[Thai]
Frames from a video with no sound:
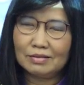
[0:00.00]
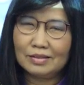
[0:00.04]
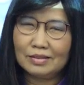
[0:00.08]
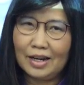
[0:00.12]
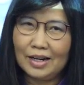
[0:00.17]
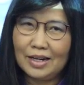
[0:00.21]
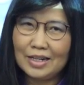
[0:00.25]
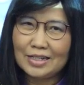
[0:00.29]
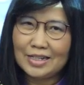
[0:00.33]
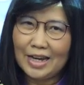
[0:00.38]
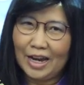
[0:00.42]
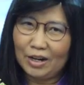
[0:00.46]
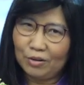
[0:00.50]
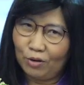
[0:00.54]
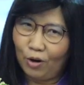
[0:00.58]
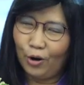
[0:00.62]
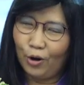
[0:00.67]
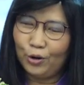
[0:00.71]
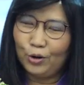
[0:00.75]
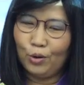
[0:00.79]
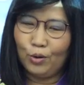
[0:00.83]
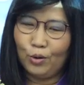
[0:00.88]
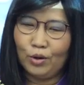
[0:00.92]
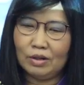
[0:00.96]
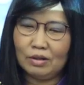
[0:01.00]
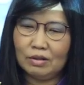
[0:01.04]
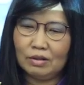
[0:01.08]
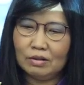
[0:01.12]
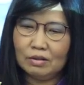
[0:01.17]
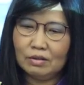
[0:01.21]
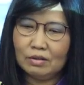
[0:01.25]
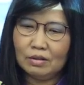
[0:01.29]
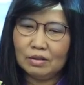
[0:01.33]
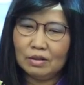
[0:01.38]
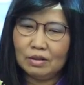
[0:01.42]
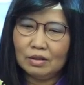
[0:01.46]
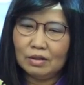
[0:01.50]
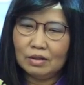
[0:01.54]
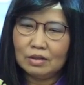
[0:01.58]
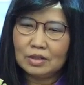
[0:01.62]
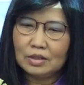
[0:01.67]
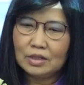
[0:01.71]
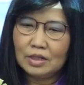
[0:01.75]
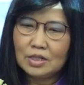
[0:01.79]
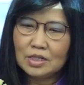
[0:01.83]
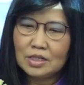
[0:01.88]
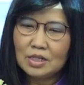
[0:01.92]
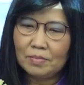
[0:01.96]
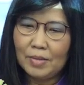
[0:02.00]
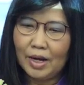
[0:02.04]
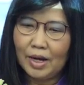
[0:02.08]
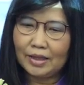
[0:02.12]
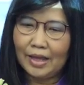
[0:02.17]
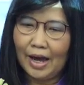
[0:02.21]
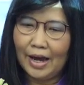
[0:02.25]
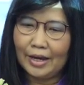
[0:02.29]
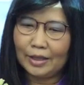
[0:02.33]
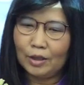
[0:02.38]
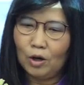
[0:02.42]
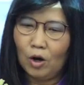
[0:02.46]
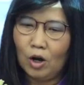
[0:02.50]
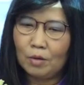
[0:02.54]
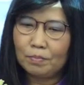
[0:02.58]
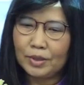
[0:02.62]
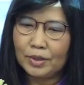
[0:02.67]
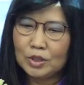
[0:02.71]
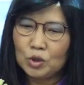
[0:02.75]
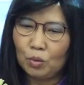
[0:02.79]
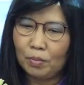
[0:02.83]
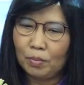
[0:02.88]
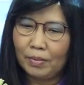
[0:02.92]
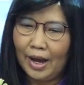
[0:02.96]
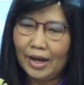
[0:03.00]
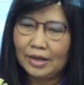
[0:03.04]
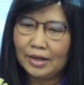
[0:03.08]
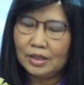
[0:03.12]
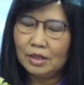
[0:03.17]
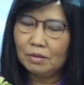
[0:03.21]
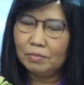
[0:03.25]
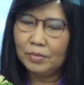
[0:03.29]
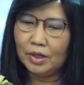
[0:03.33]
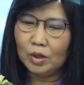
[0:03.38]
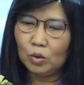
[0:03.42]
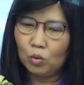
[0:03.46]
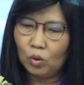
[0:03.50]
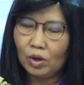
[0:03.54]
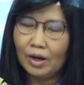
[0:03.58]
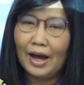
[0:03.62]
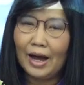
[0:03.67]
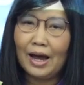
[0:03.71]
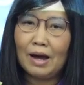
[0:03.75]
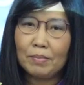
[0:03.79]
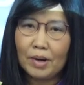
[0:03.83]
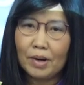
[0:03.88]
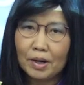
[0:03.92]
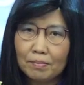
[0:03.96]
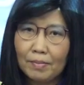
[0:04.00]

ท่านอาจารย์รอยนต์ซึ่งจะมาถ่ายทอดประสบการณ์ที่มีคุณค่า